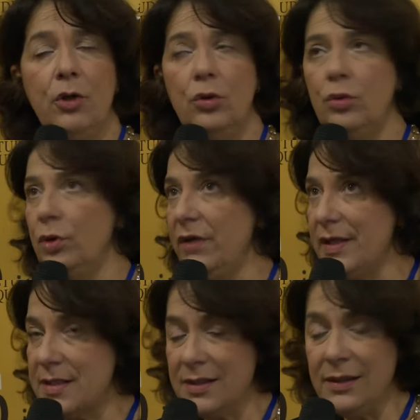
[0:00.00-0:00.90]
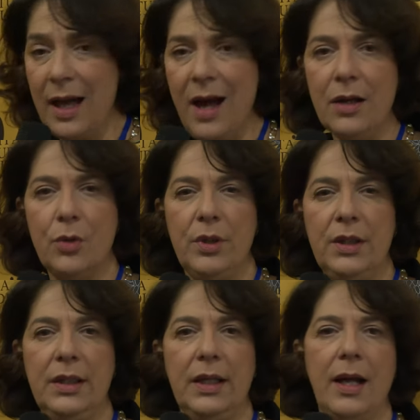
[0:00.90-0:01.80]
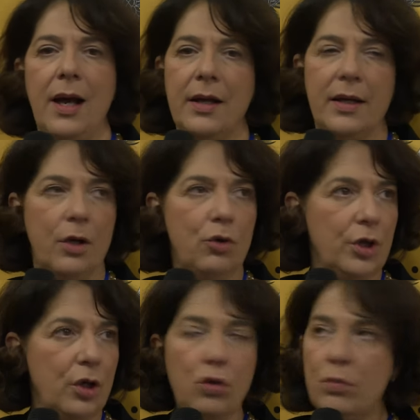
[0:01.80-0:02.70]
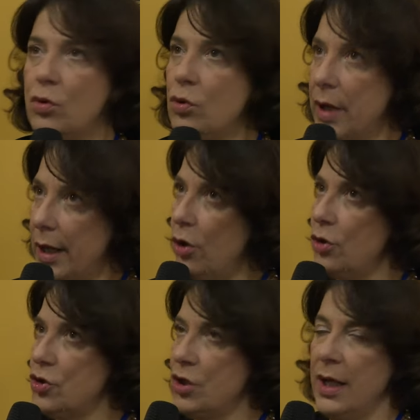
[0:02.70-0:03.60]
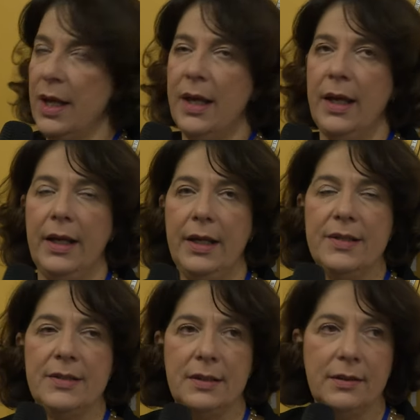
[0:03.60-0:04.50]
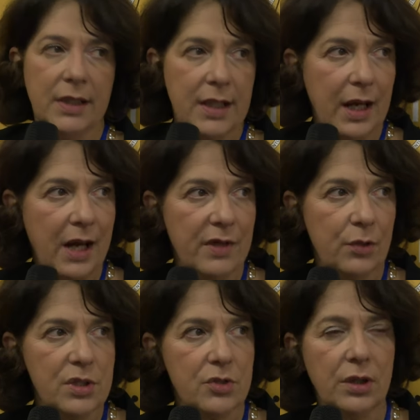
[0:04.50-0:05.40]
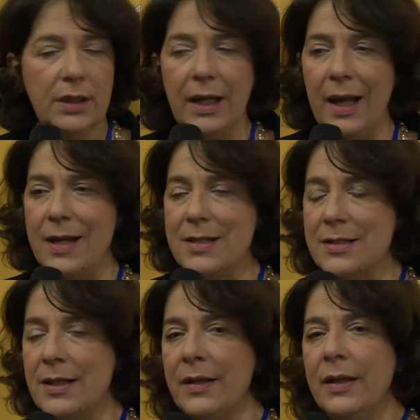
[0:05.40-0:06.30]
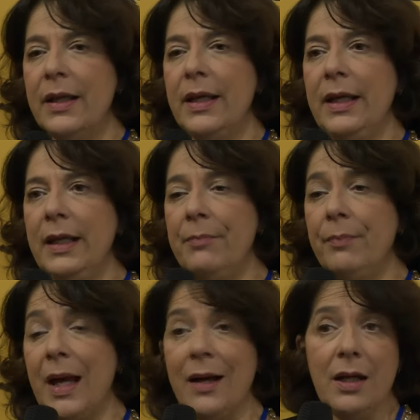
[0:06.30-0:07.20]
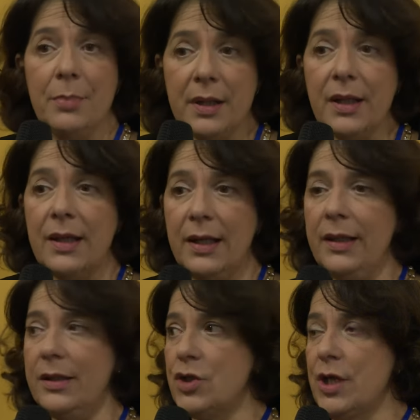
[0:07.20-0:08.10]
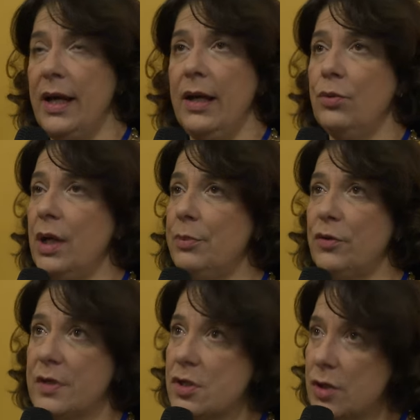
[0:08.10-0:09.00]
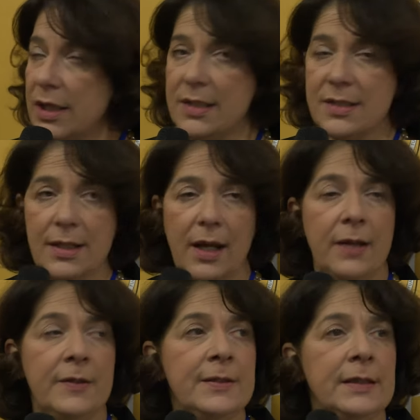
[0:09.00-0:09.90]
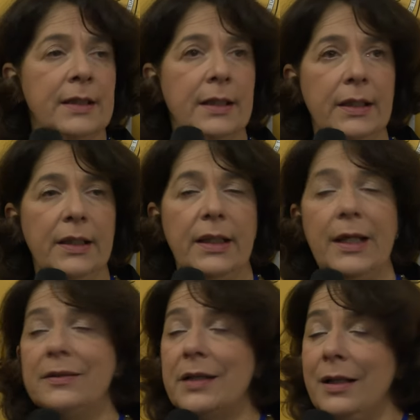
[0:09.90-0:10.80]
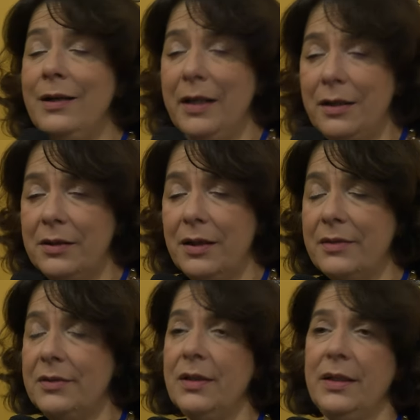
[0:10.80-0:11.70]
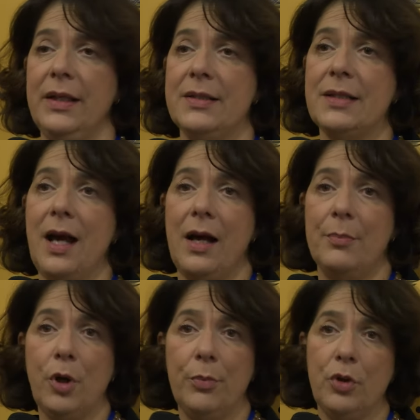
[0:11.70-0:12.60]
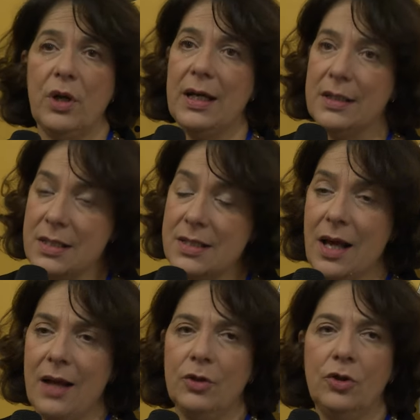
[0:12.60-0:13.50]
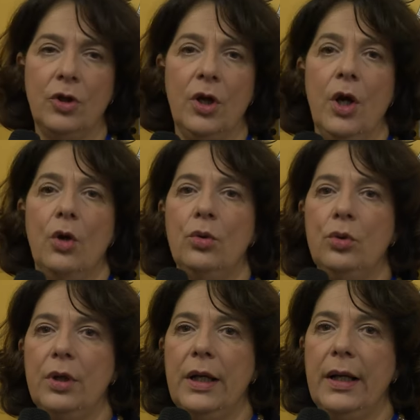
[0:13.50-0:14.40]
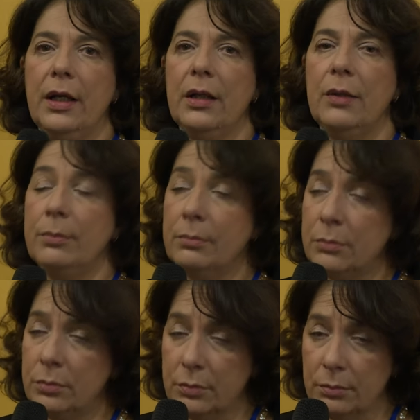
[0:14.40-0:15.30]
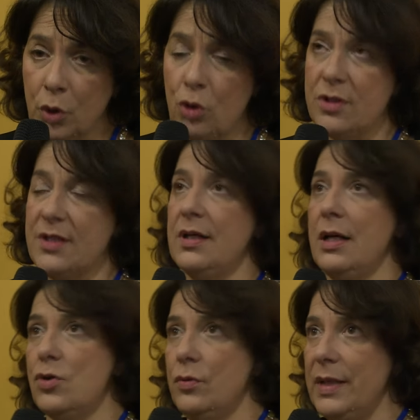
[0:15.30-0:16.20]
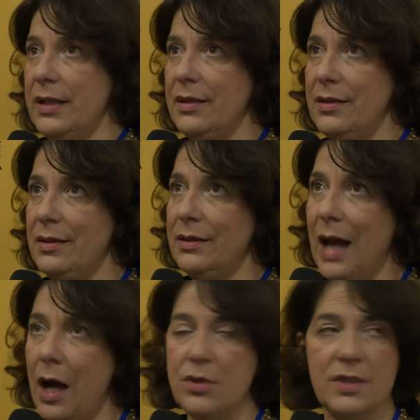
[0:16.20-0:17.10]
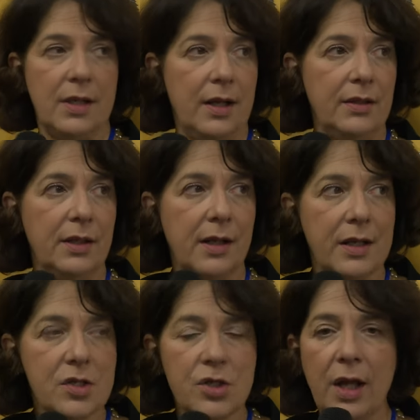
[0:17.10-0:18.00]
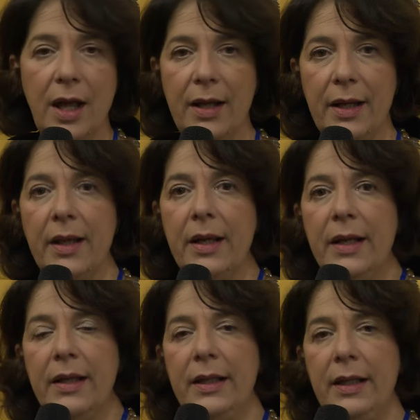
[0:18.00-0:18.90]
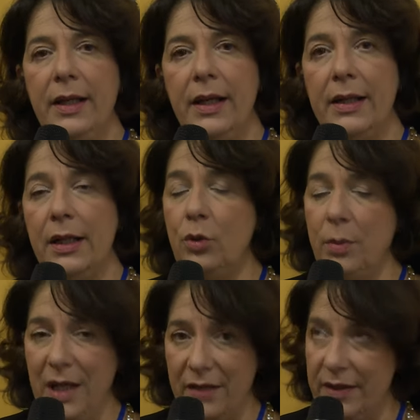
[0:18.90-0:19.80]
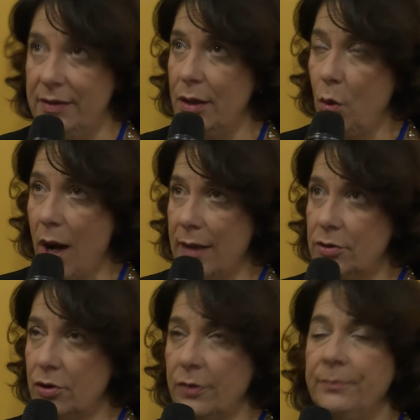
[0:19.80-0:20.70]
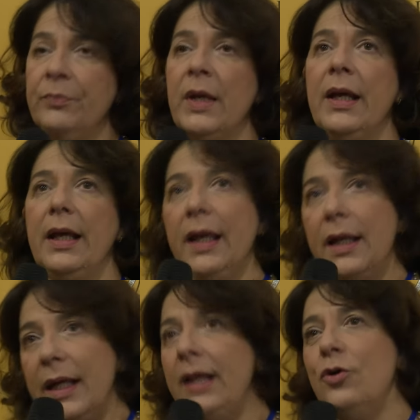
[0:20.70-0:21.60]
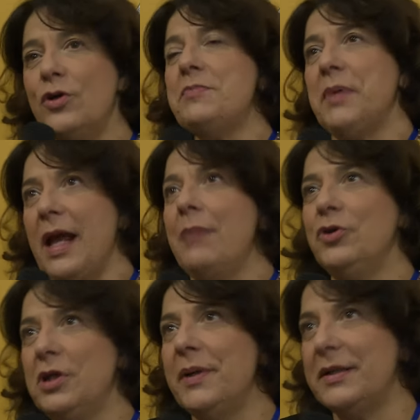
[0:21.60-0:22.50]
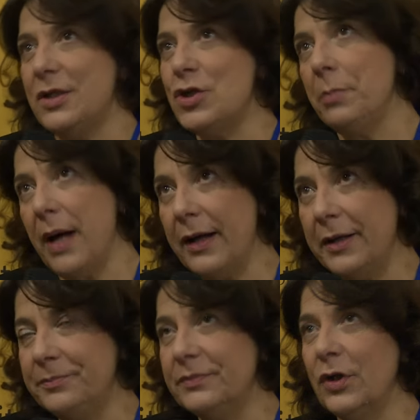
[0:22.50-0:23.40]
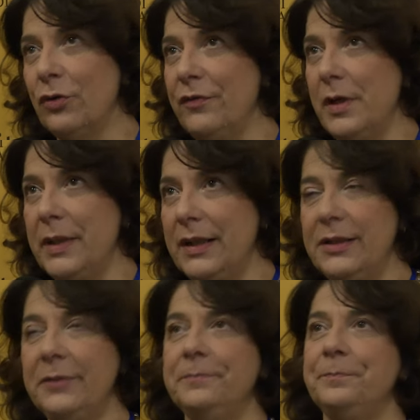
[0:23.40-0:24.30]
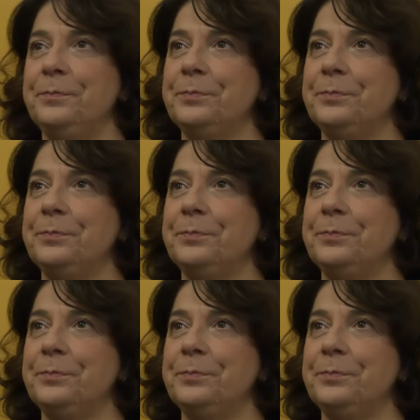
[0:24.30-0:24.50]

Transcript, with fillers: con l'università, quindi anche con il comune oggi eh, si dichiarava questo interesse e anche perché c'è una professoressa eh, Catherine Lichtert che sta proprio organizzando una mm, mostra su Margherita d'Austria internazionale il, nel 2024 e noi speriamo di partecipare ovviamente.